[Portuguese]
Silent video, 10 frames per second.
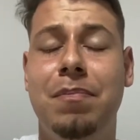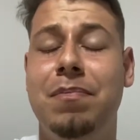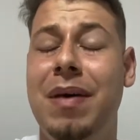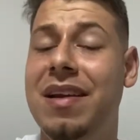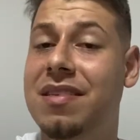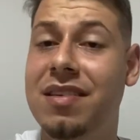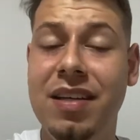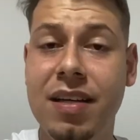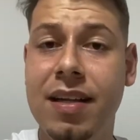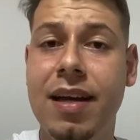
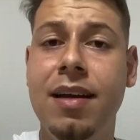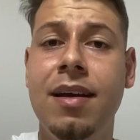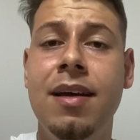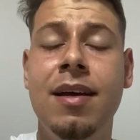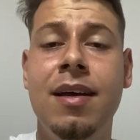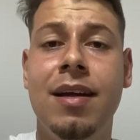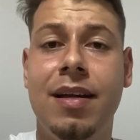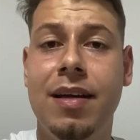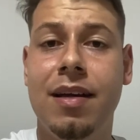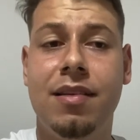parecia, né,
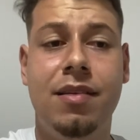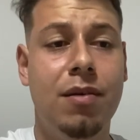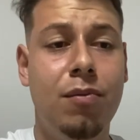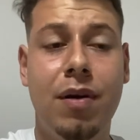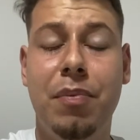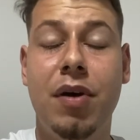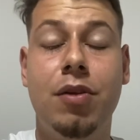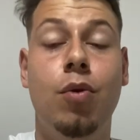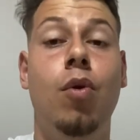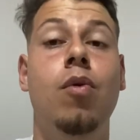que ia ser um
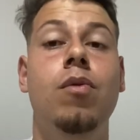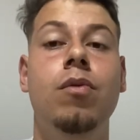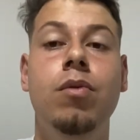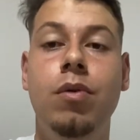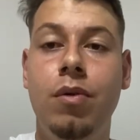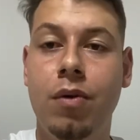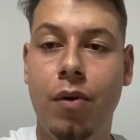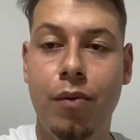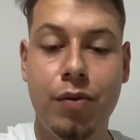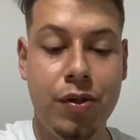campeonato longo,
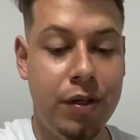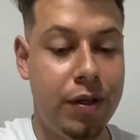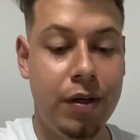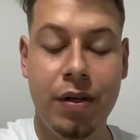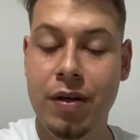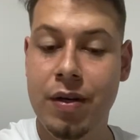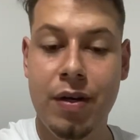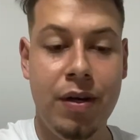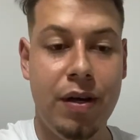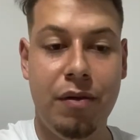onde
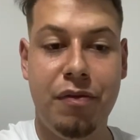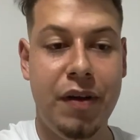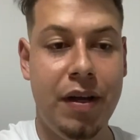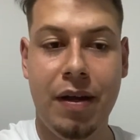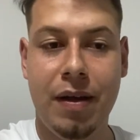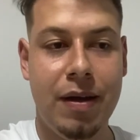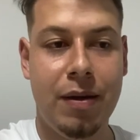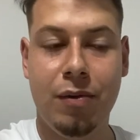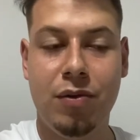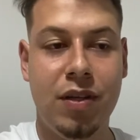enfim,
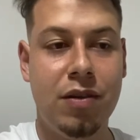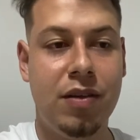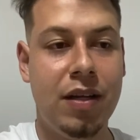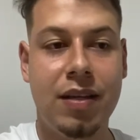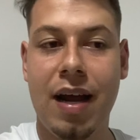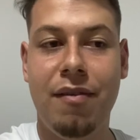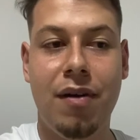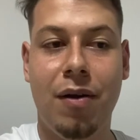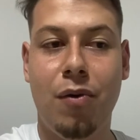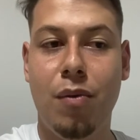o Santos
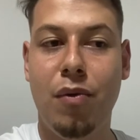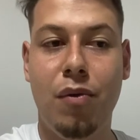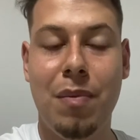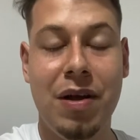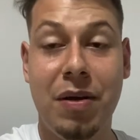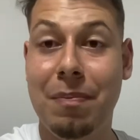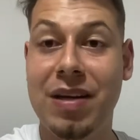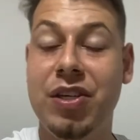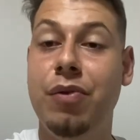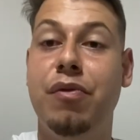entrava como meio que
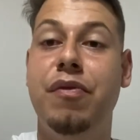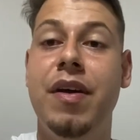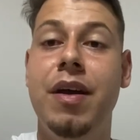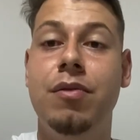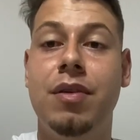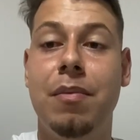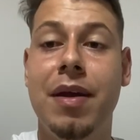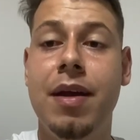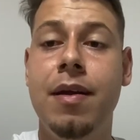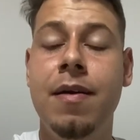patinho feio
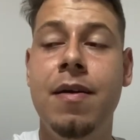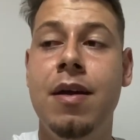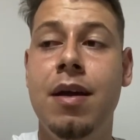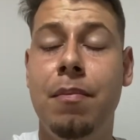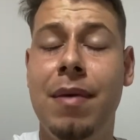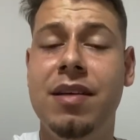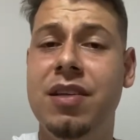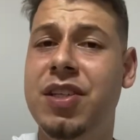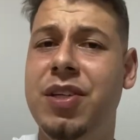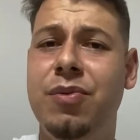também, mas
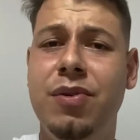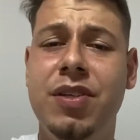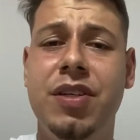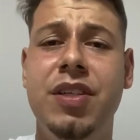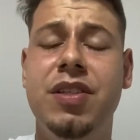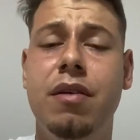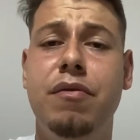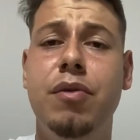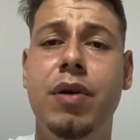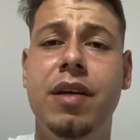acho que hoje a gente já
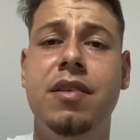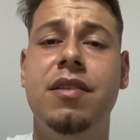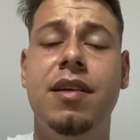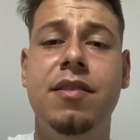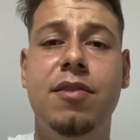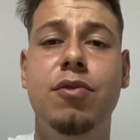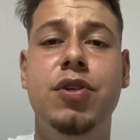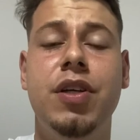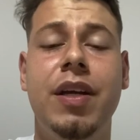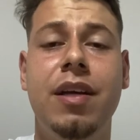viu que esse Santos do
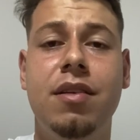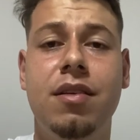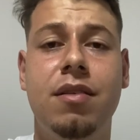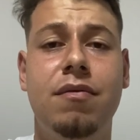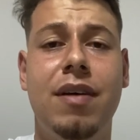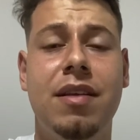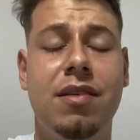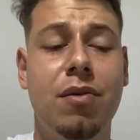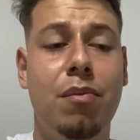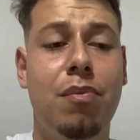Diniz vai
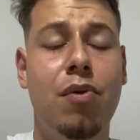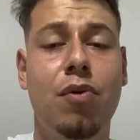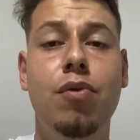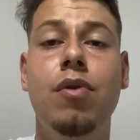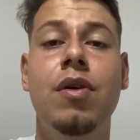ser um pouco